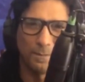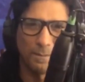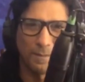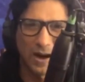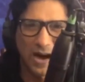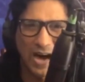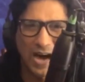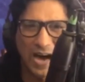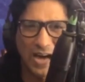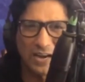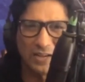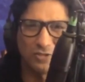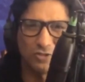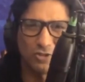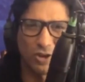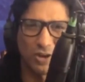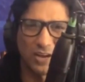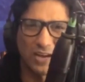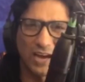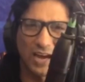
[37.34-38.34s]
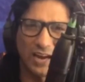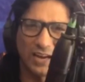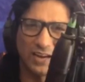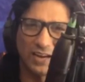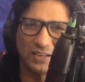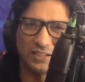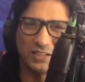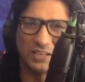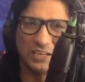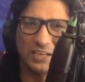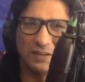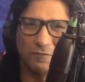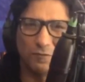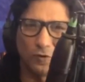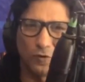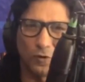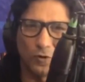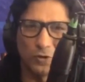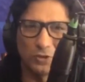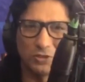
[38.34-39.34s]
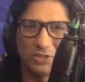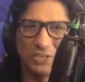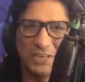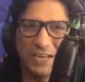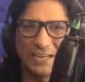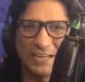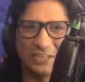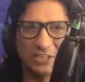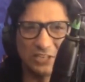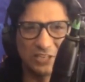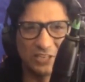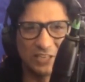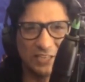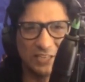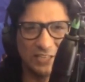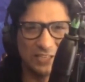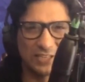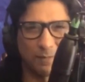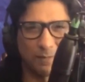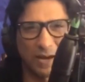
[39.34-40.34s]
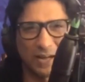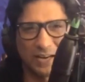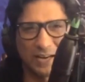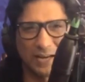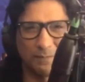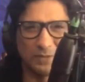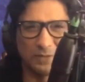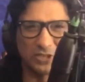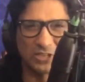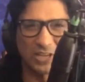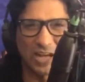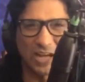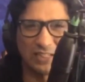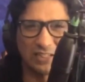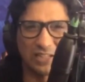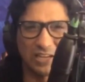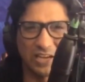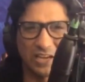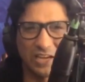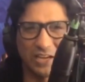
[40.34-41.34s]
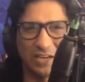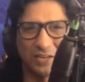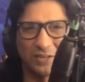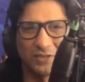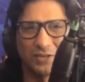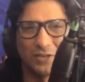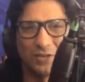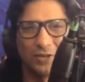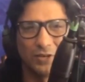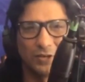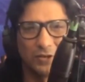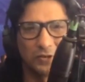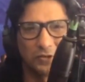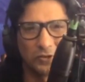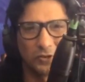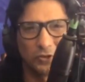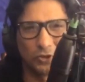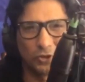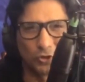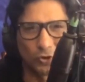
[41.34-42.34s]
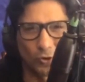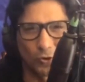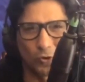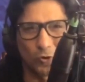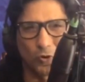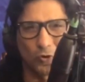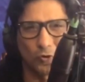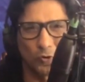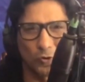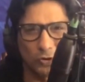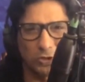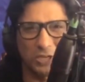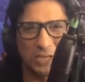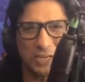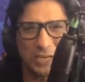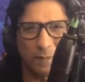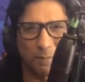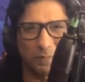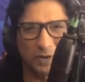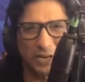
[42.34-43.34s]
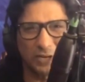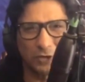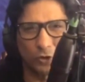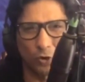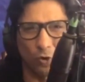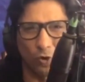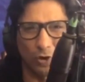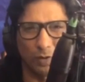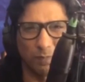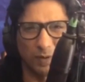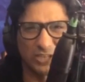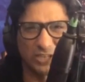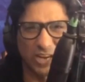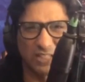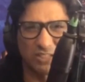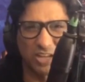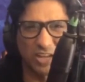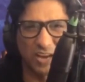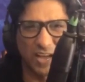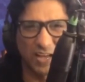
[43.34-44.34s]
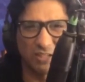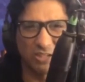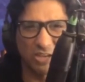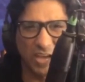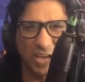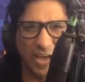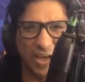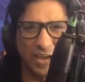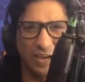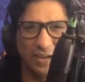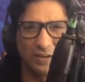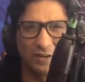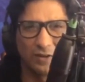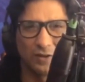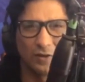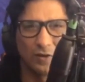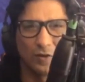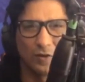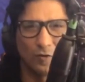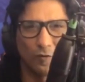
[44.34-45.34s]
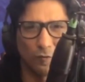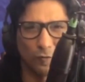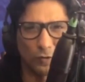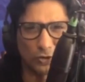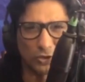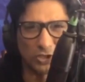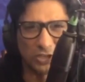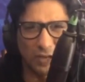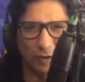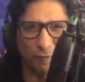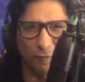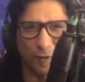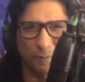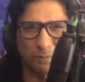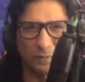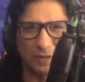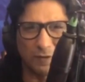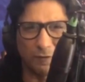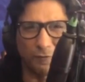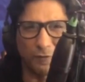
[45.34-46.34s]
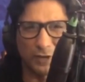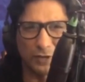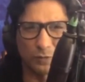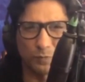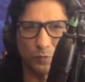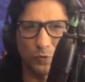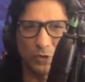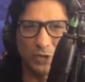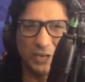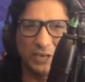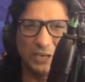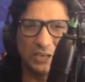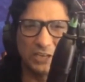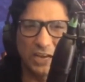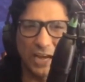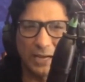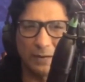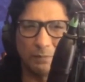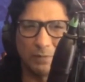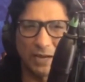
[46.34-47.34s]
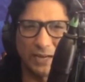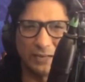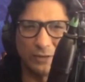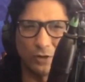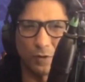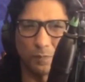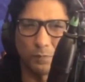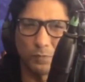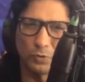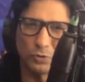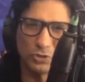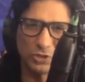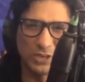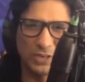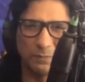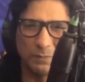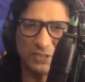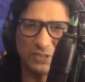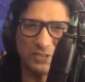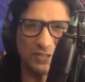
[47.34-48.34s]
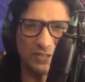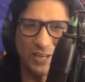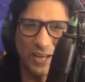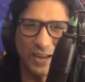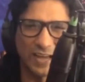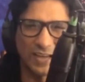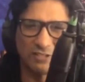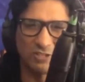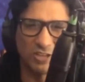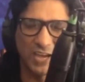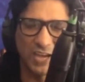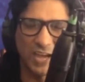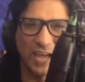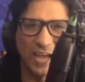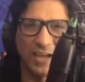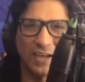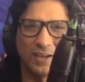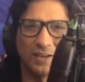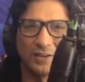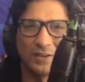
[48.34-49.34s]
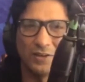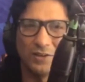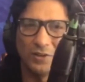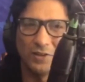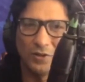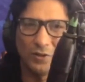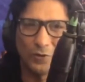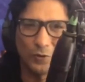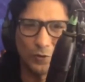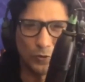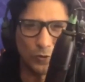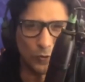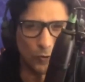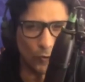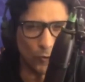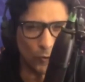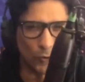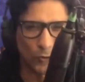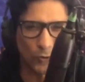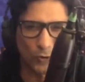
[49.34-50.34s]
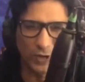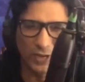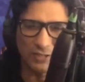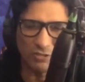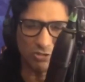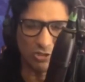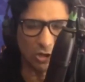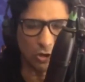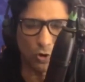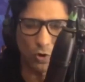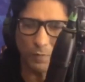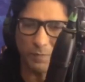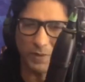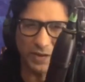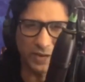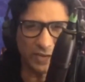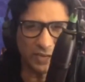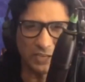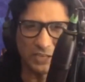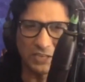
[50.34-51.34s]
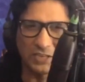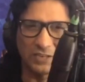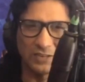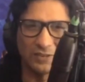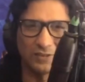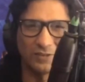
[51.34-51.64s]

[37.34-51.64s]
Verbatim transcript: महारत और कारकर्दगी वो होती है जिसकी जमाना मिसाल दे जो लोग खुद ही अपने ढोल बजाते रहते हैं वो सिर्फ अपनी फेसबुक की टाइमलाइन और पोस्टिंग में जिंदा रहते हैं लोगों के दिलों में नहीं